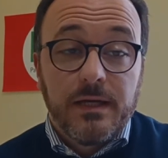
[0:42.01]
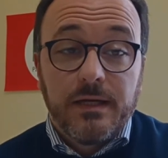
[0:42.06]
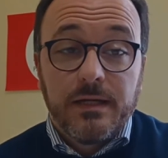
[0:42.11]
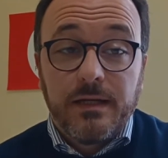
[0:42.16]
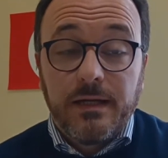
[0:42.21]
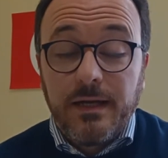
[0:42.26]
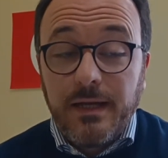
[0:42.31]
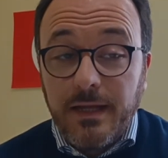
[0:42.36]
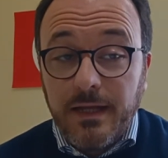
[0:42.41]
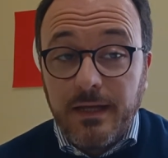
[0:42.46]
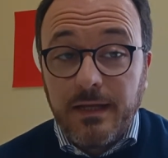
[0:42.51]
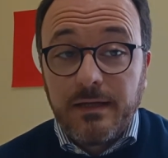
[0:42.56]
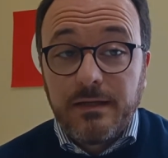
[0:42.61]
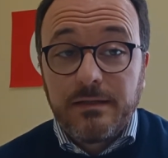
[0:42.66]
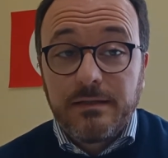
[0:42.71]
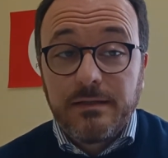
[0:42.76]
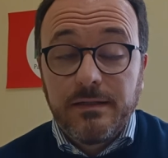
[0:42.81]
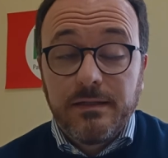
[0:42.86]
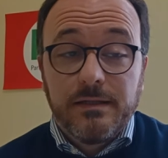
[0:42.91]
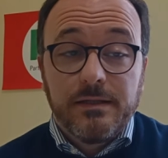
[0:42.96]
né
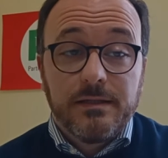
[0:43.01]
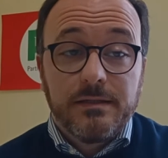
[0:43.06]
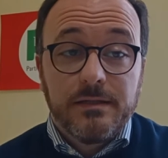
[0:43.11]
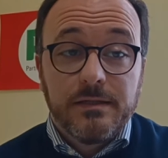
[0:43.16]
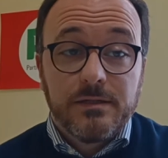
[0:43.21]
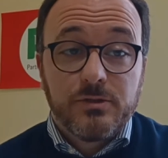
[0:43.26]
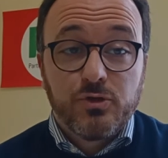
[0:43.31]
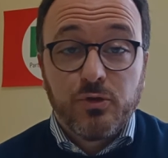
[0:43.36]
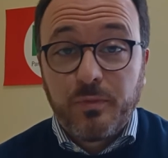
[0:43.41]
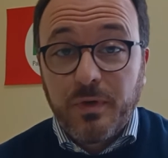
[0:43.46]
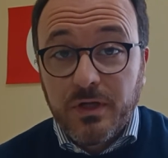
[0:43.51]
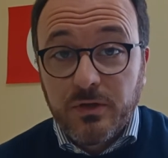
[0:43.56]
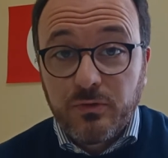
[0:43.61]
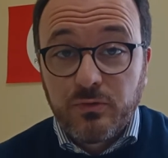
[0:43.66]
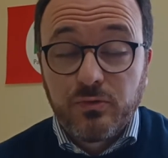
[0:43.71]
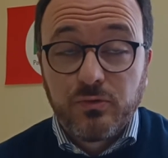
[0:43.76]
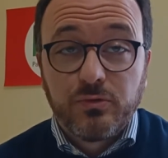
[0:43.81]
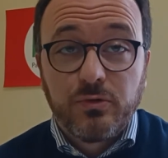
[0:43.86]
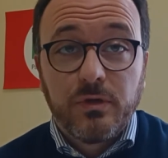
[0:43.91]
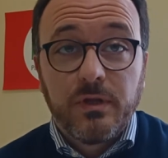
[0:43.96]
eh,
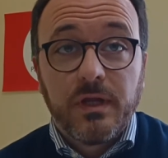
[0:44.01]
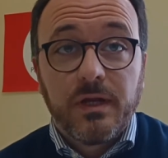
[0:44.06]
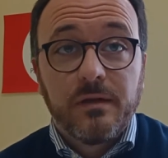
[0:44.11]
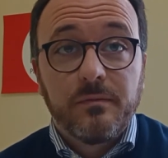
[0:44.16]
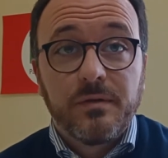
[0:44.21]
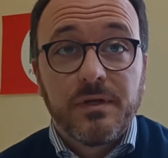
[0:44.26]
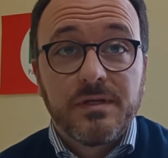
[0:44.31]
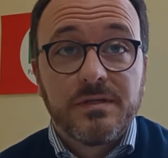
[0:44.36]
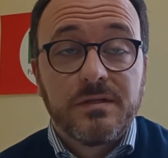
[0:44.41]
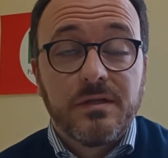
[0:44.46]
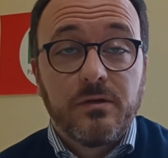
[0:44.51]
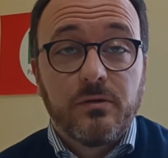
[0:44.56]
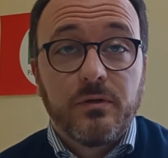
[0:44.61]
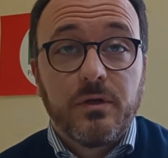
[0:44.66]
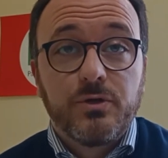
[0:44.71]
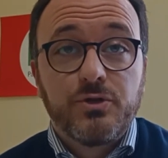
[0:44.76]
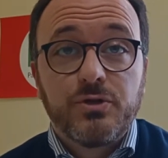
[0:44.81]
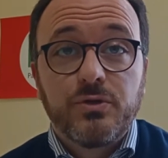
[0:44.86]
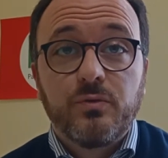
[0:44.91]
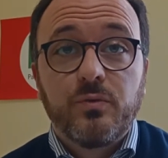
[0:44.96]
soprattutto del ripristino
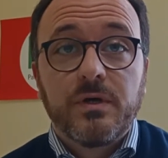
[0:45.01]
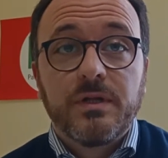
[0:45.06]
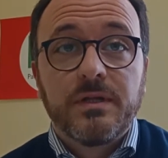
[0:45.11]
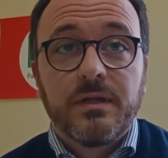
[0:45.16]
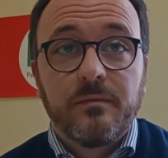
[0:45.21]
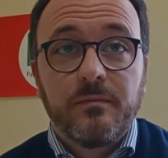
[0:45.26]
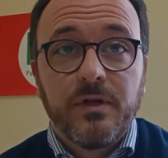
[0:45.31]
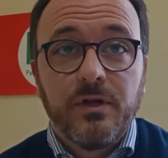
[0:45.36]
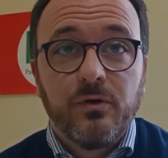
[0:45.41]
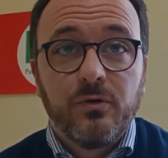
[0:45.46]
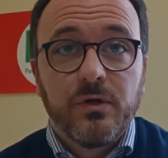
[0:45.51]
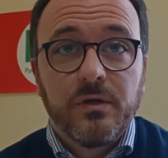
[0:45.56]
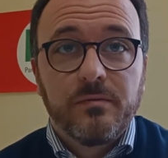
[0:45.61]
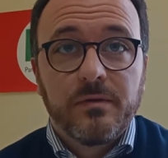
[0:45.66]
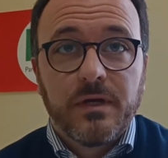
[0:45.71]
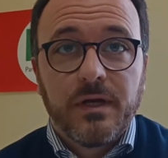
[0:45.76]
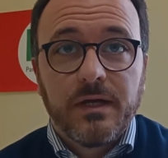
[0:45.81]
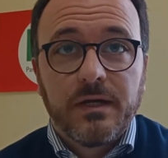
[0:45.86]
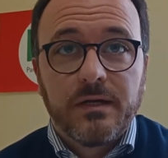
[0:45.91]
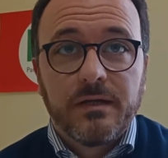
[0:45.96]
dei 50 milioni
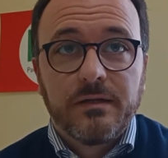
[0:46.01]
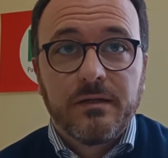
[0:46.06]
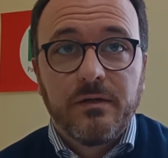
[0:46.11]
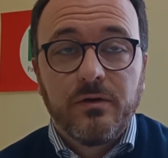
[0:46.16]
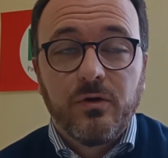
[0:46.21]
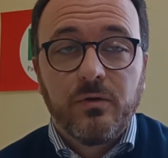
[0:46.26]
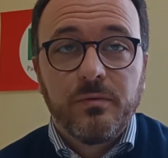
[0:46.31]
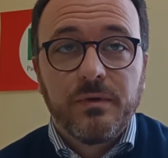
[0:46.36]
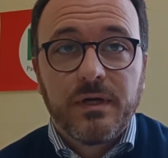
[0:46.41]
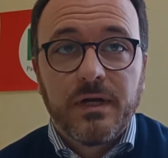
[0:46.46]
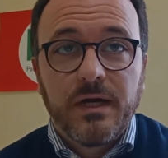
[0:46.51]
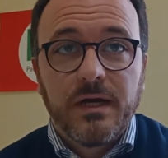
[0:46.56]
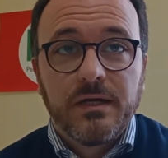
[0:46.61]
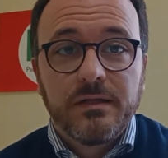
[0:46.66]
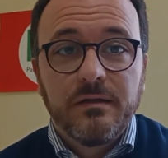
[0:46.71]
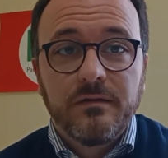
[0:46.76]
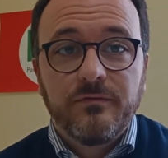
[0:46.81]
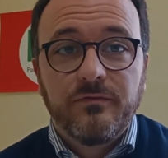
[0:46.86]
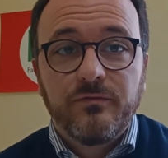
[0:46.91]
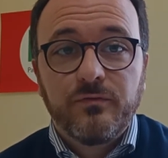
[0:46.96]
per la grande opera
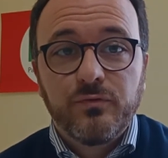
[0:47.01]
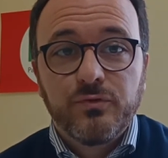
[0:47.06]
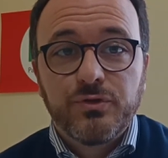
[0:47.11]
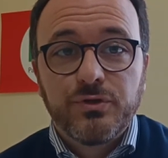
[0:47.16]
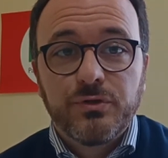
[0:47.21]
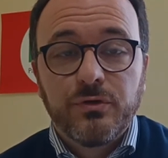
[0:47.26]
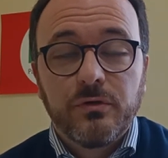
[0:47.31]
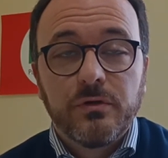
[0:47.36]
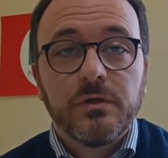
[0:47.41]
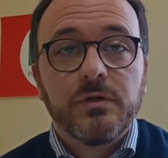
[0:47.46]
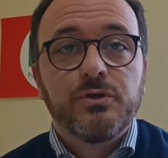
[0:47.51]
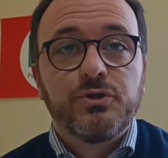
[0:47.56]
del Fucino.